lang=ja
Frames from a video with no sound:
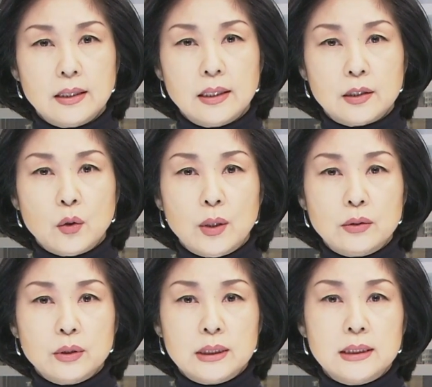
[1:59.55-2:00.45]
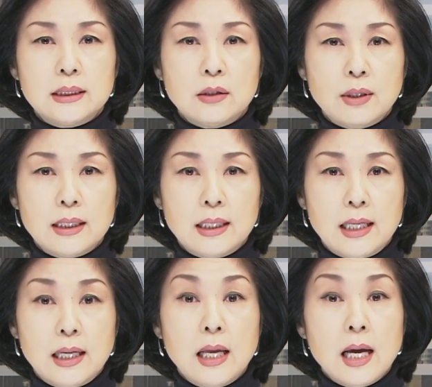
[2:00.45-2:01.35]
共和党支持者の間
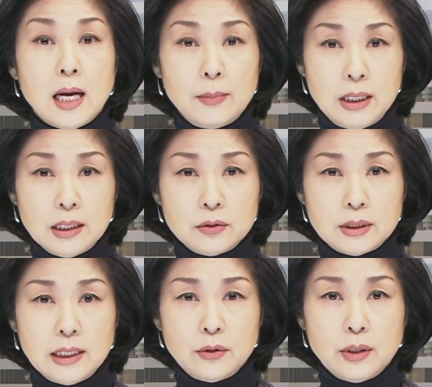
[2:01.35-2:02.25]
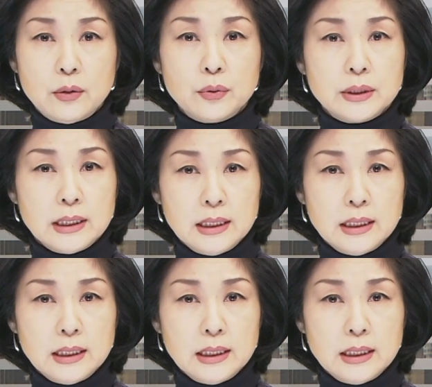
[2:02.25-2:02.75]
でアメリカの選挙への不信